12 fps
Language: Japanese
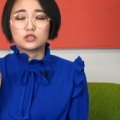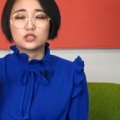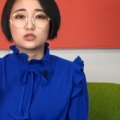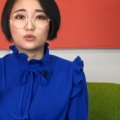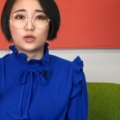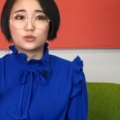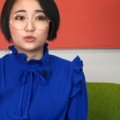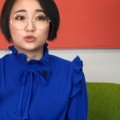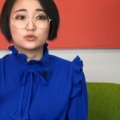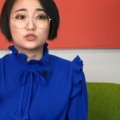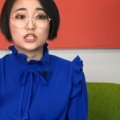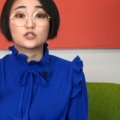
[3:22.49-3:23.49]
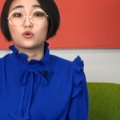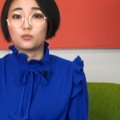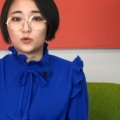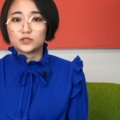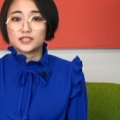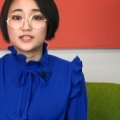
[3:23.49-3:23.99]
あとあのシャドウ
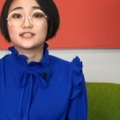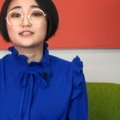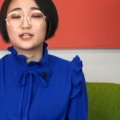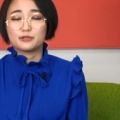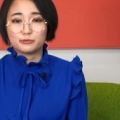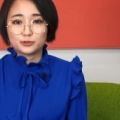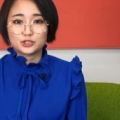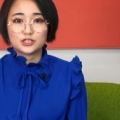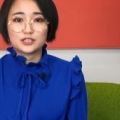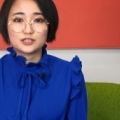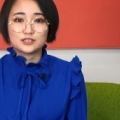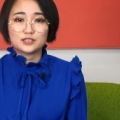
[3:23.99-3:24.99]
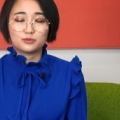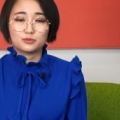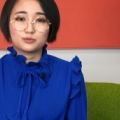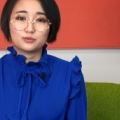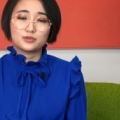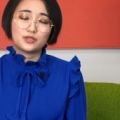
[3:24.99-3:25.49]
も出てきたりもしてですね
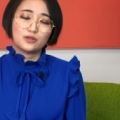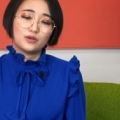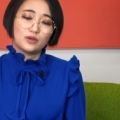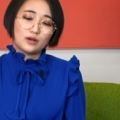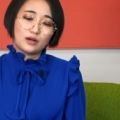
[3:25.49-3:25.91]
本当に